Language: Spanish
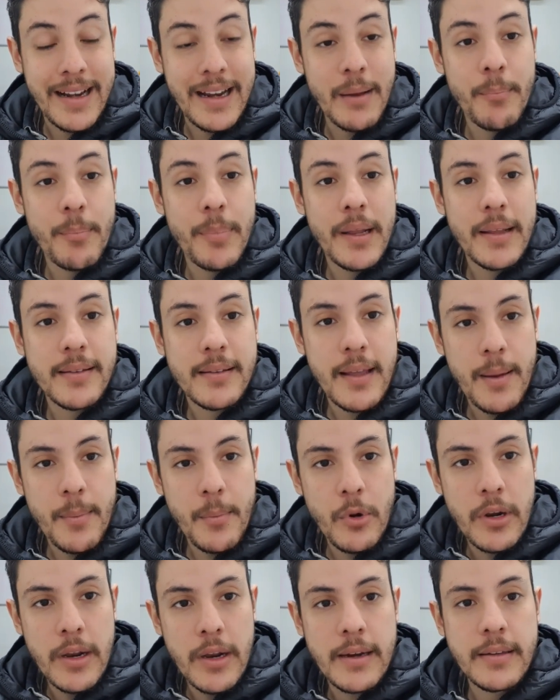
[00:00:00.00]

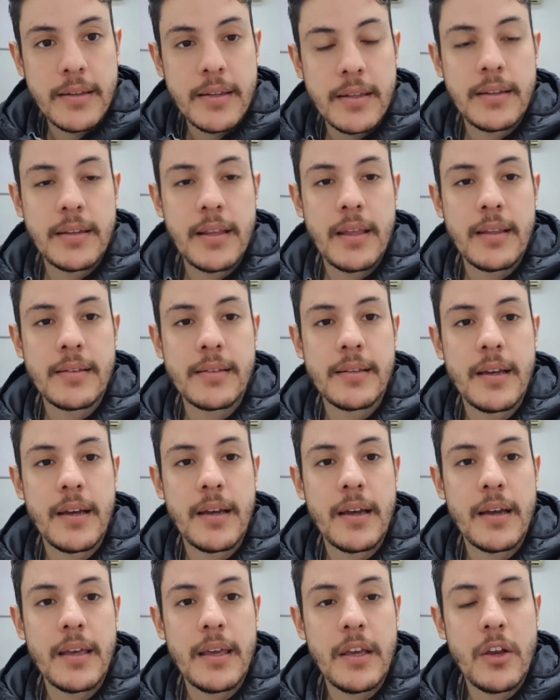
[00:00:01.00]
Reemplazamos la
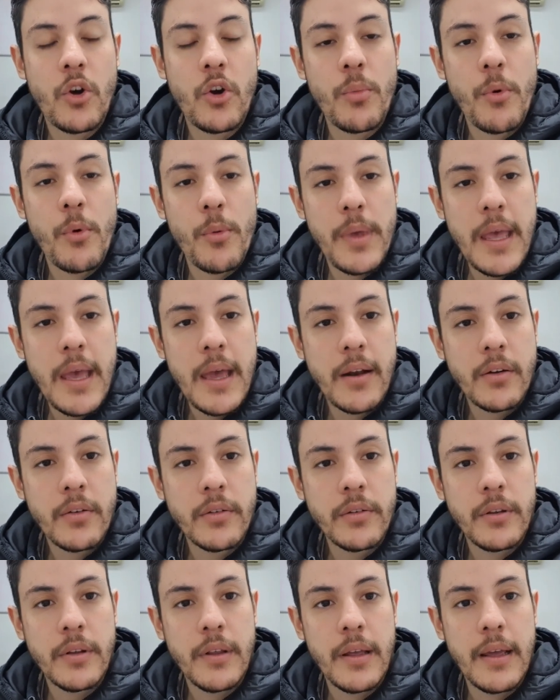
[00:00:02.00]
resistencia y como
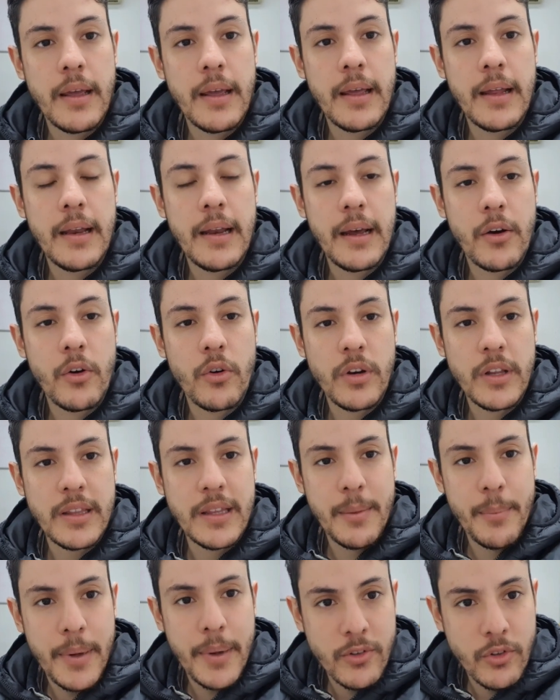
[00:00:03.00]
vieron, eh, la
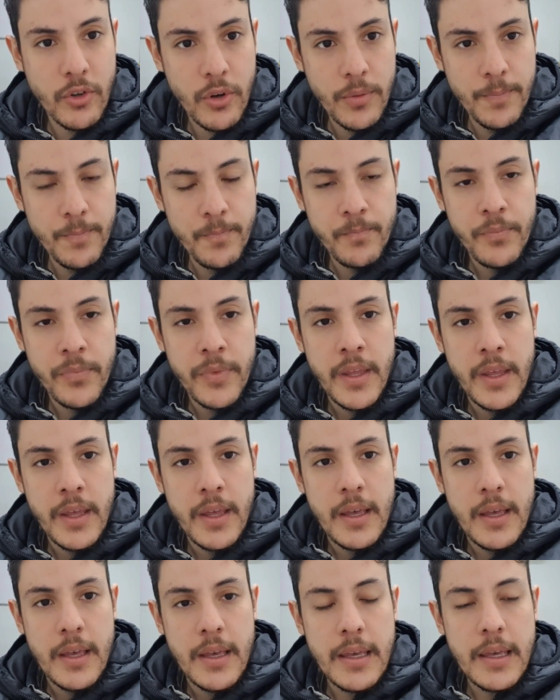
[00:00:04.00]
corriente pasó
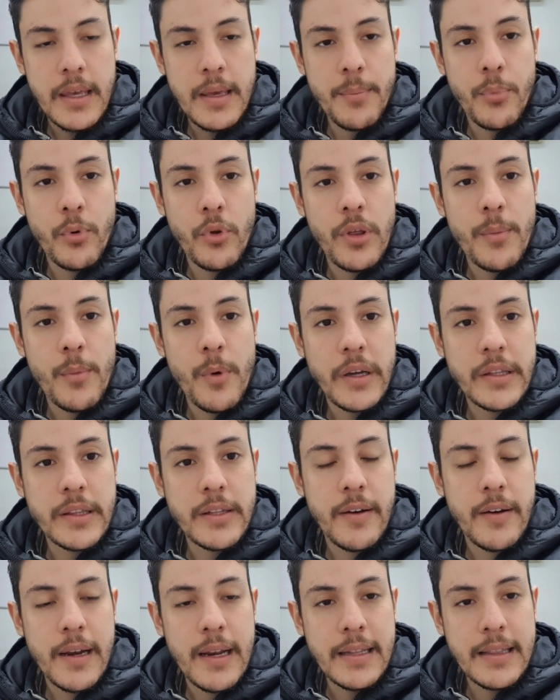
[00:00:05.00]
y pudimos
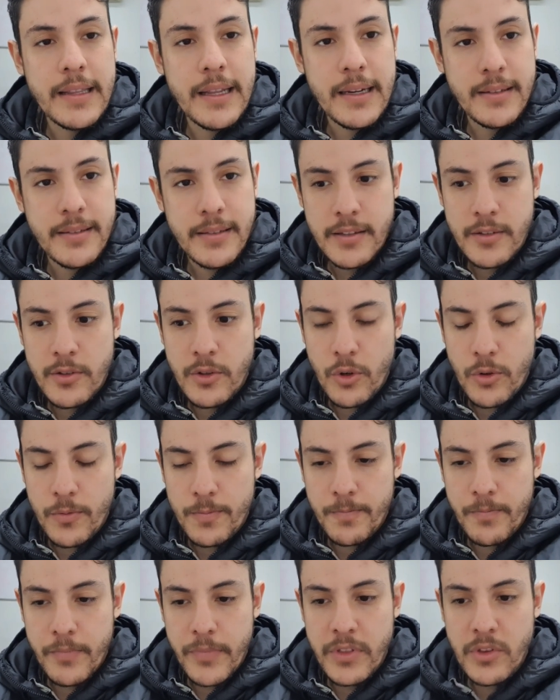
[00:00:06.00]
activar el transistor.
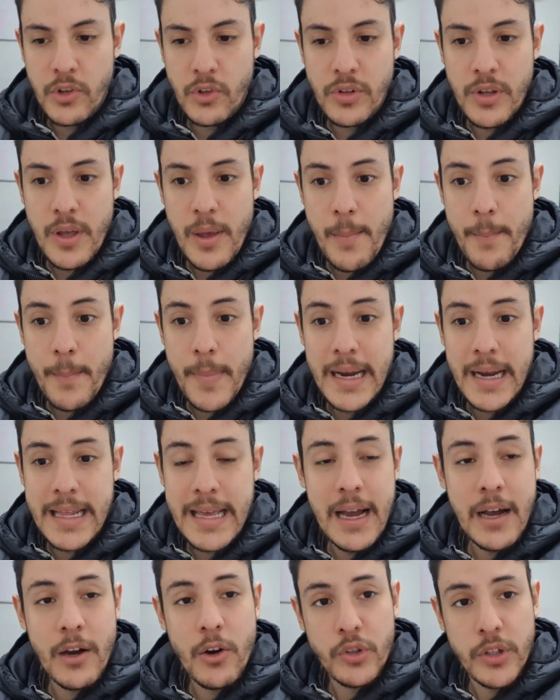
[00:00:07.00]
Entonces,
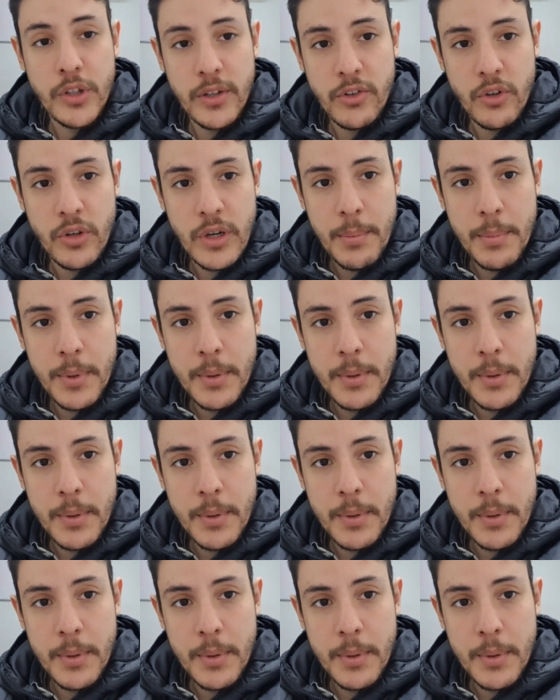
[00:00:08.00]
varias acotaciones.